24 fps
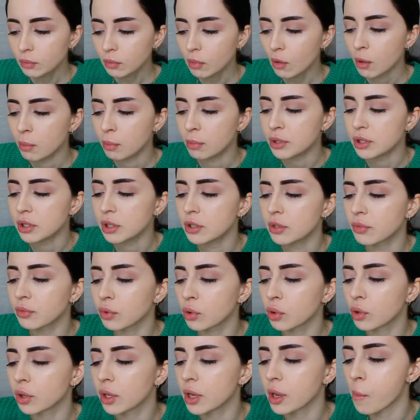В последнем
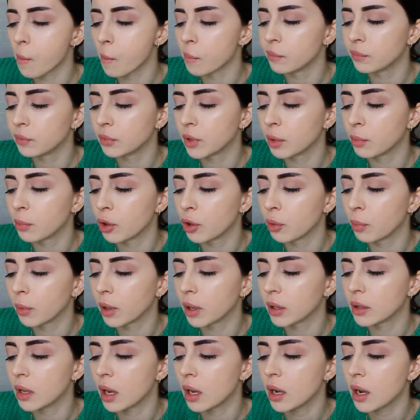влоге на моем
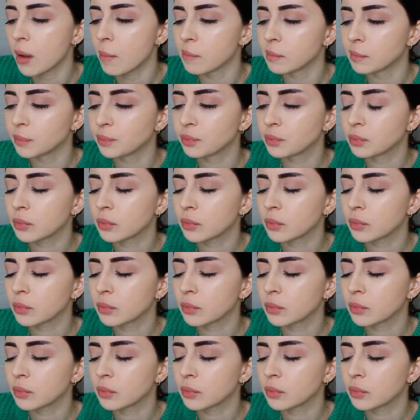канале